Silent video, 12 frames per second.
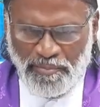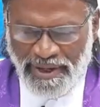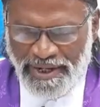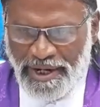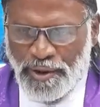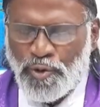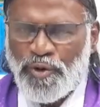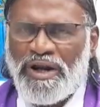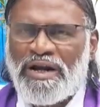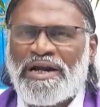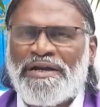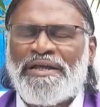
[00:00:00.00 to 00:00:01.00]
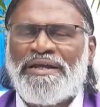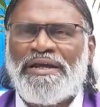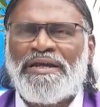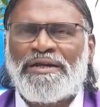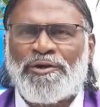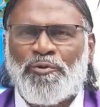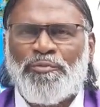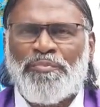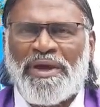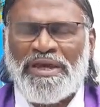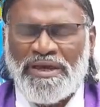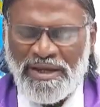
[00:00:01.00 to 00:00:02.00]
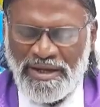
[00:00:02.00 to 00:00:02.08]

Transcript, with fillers: மறைநூலில் கண்டறிகின்ற உண்மை